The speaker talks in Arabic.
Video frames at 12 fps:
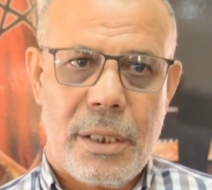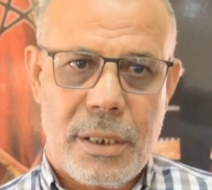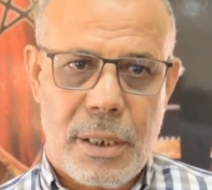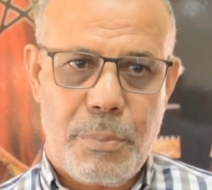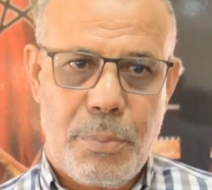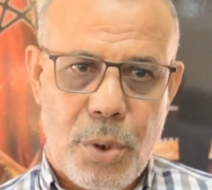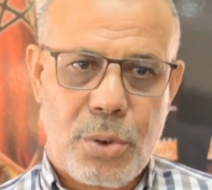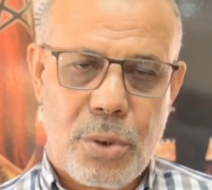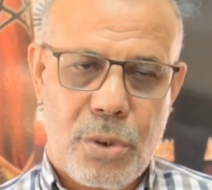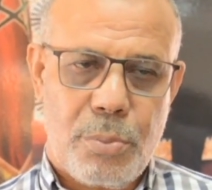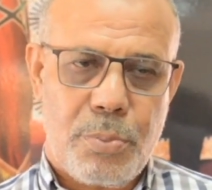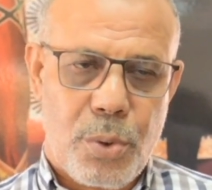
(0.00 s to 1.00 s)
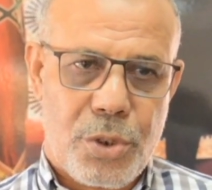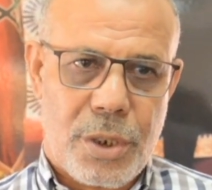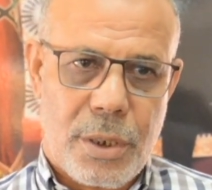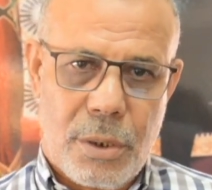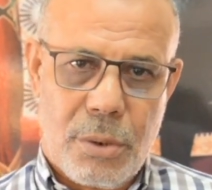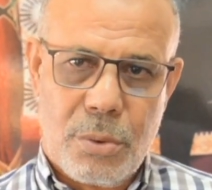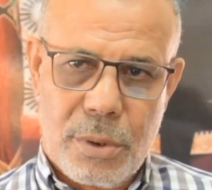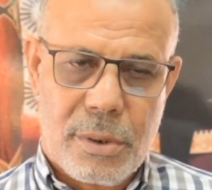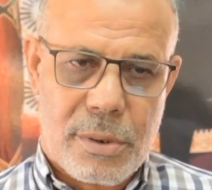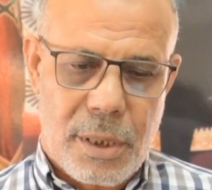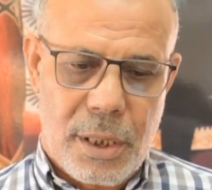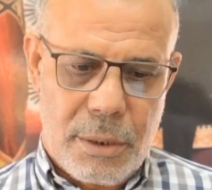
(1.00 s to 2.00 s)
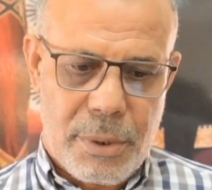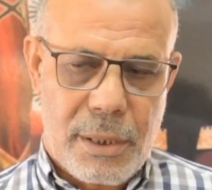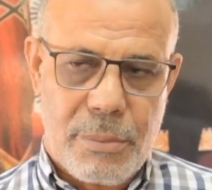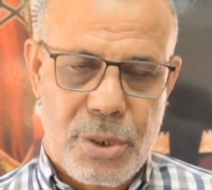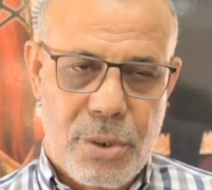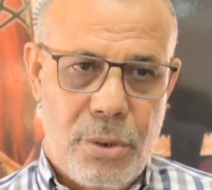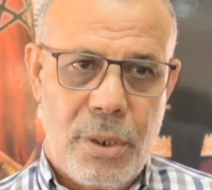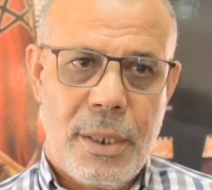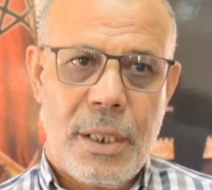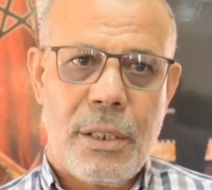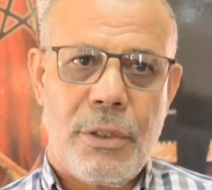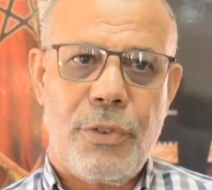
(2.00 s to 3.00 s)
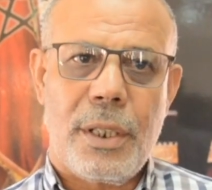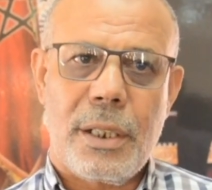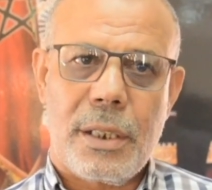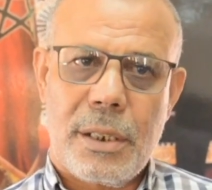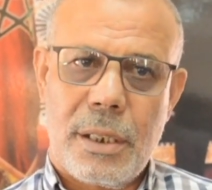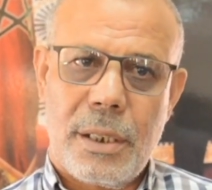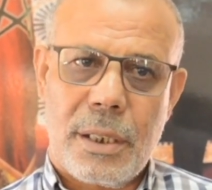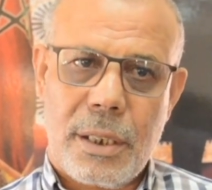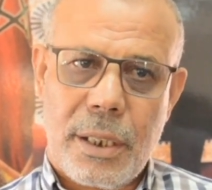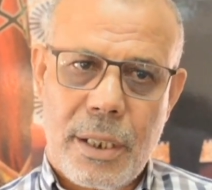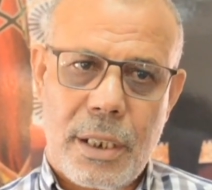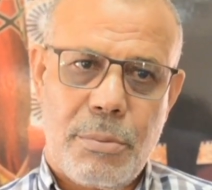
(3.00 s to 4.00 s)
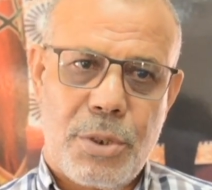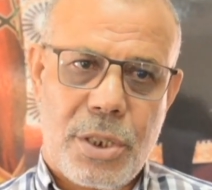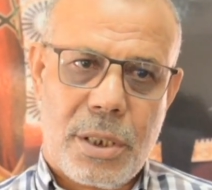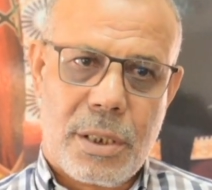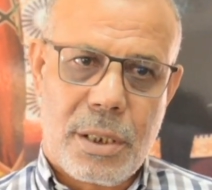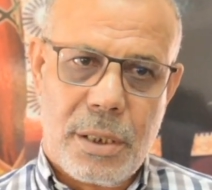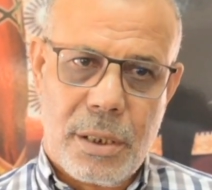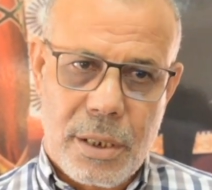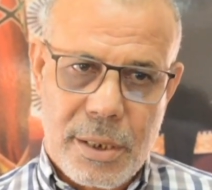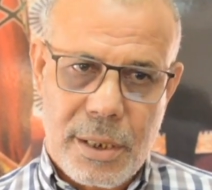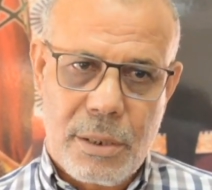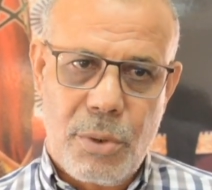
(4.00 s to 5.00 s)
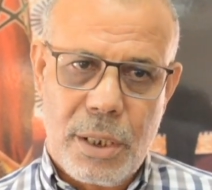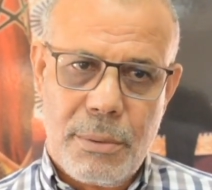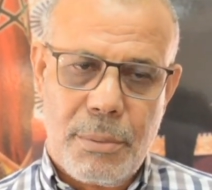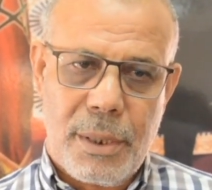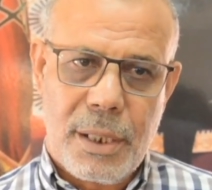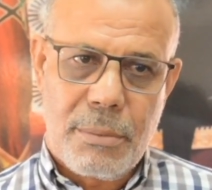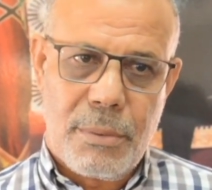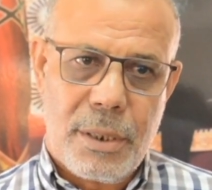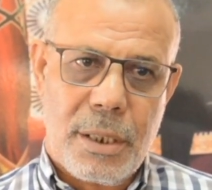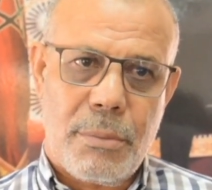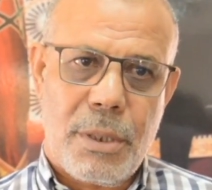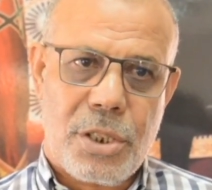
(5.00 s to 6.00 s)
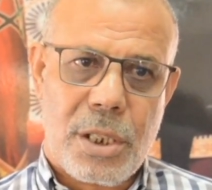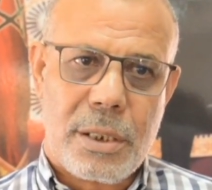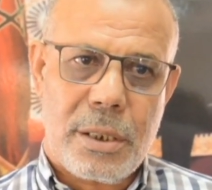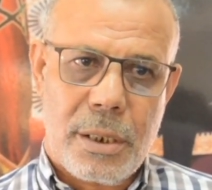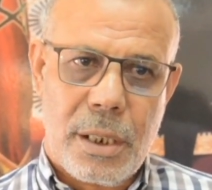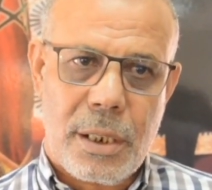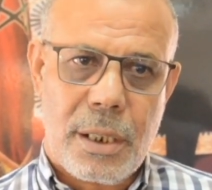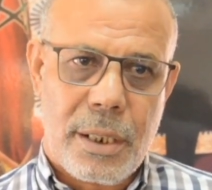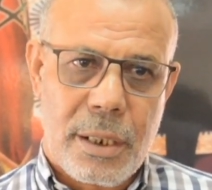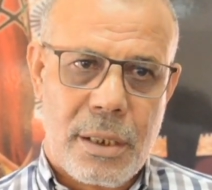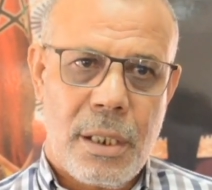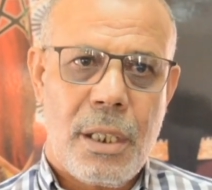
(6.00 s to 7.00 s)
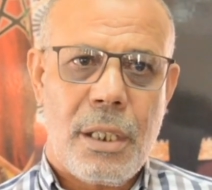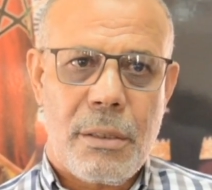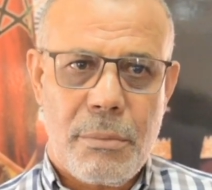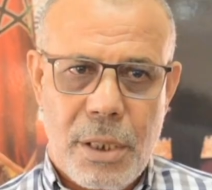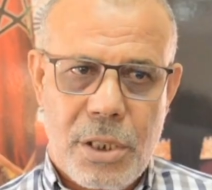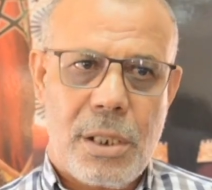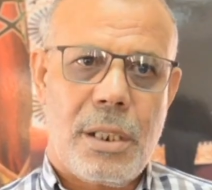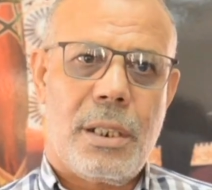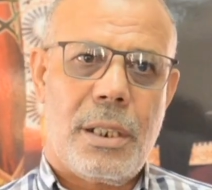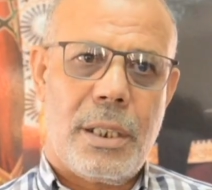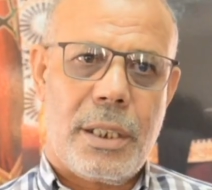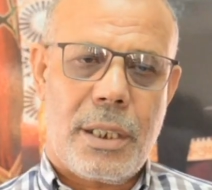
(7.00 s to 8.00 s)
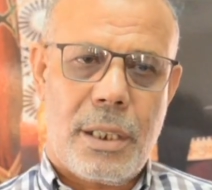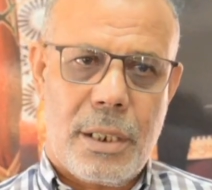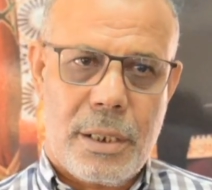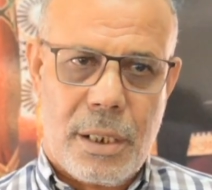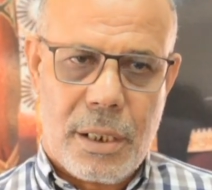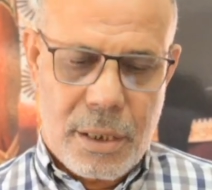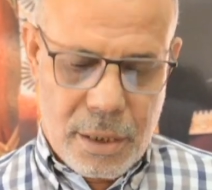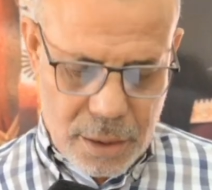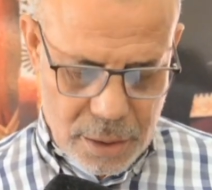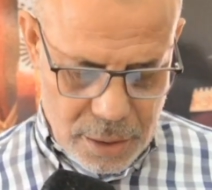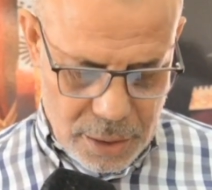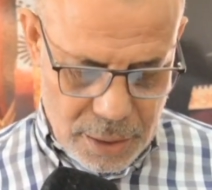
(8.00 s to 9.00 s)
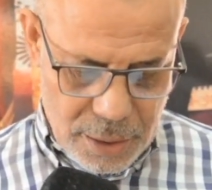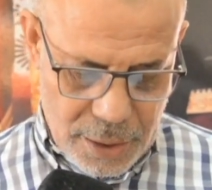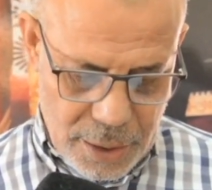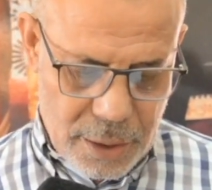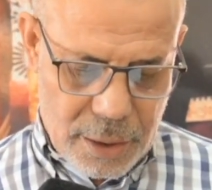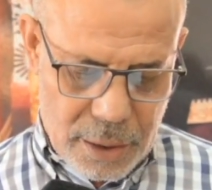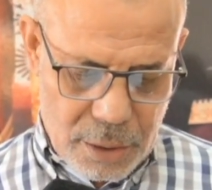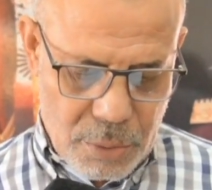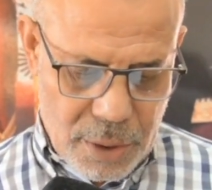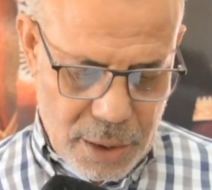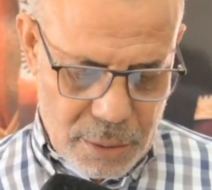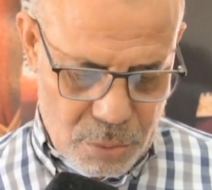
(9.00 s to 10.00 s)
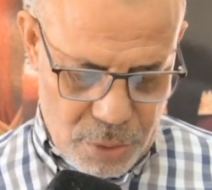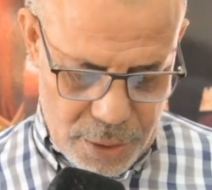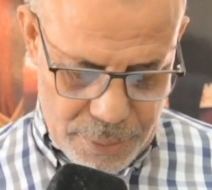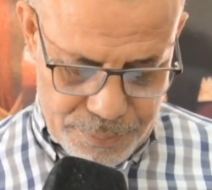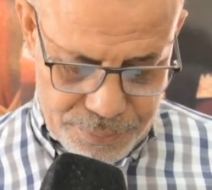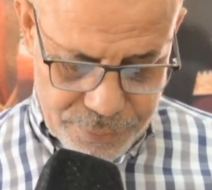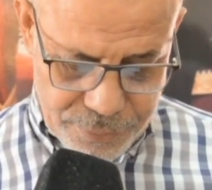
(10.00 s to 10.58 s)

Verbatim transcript: هي البورتور دو بروجي او صاحبه المشروع فقررت باش رصدت واحد المبالغ ماليه من اجل اقتناء الارض من اجل الهيكله ديال هذاك الحي اللي هو حي مول علام